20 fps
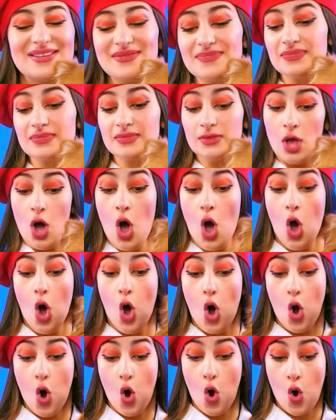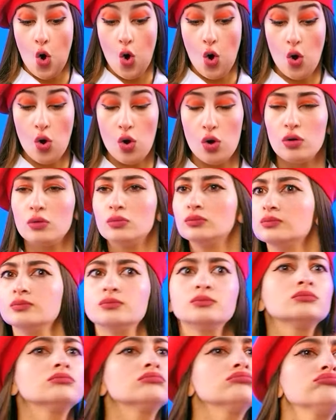चलो मेरे आर्टिस्ट समय
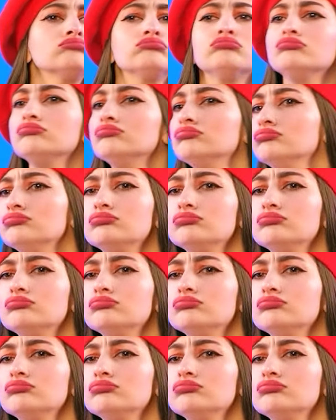खत्म हुआ